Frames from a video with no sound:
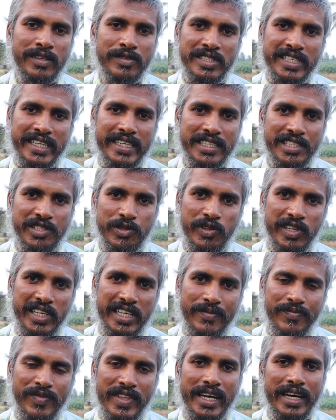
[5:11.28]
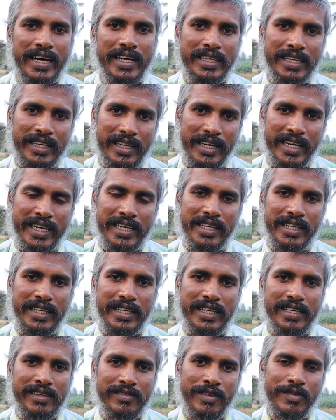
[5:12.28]
நடவு செய்ய சொல்லி அந்த
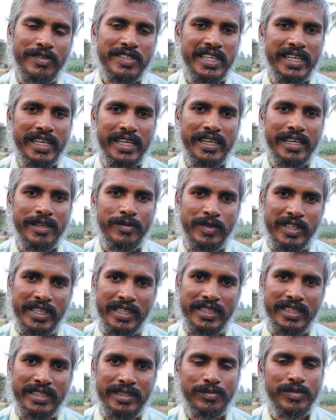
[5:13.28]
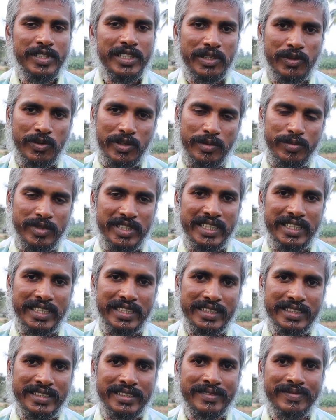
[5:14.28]
காய்கறிகள் விவசாயிகளிடமிருந்து
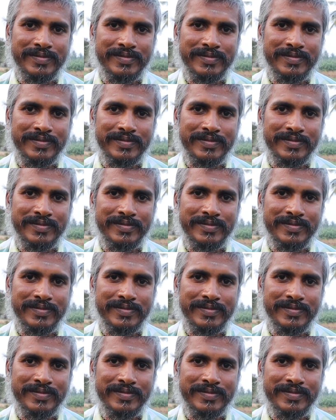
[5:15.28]
பெற்றுக்கொள்ளப்படுகிறது